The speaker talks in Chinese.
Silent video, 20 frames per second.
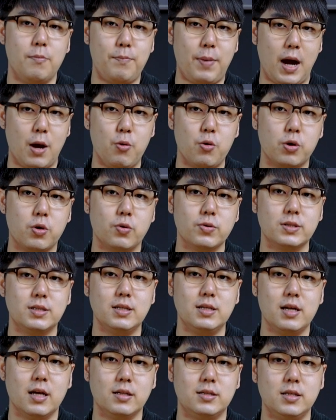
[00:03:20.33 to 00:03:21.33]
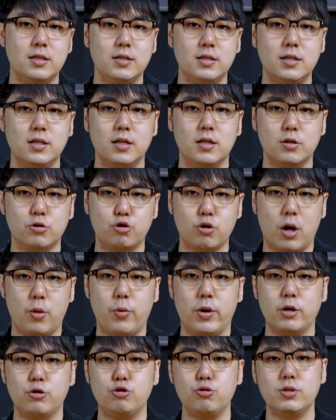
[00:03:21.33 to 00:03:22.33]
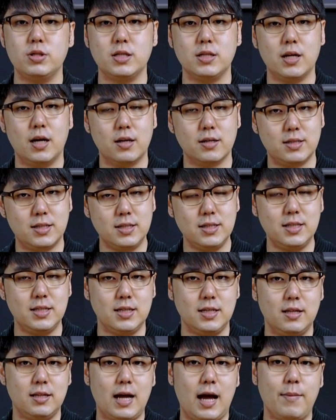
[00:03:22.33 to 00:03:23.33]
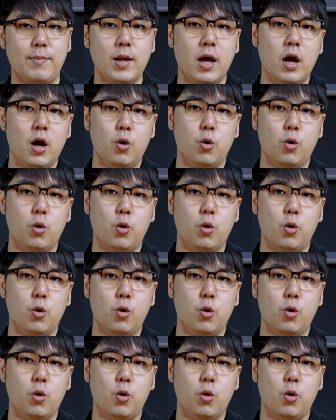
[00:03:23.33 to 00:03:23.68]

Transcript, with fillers: 百货公司也渐渐的转为聚集到了七期一带，